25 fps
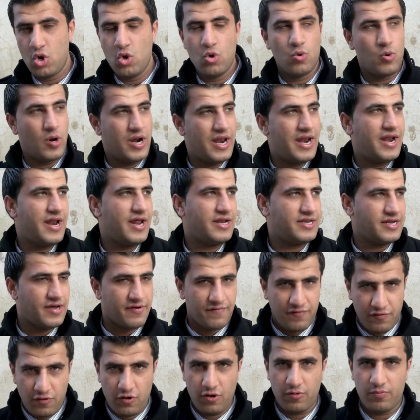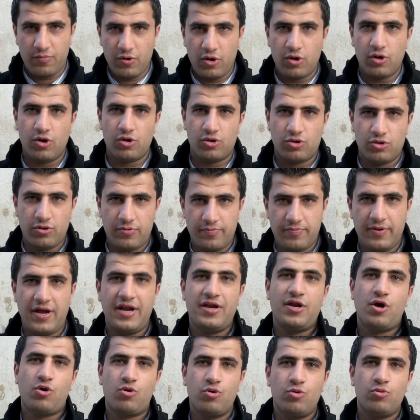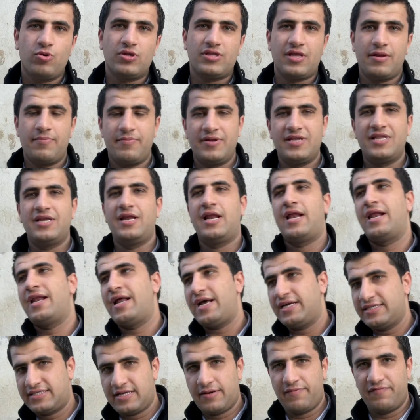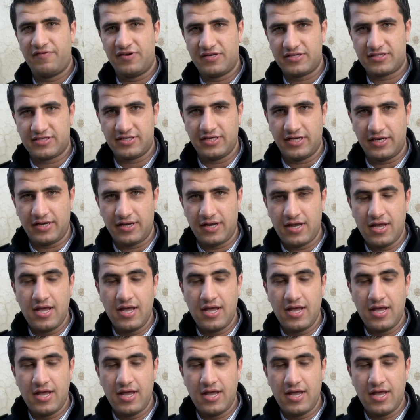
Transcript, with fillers: ولا نعترف هون بالأردن أن يكون وطن بديل على حساب فلسطين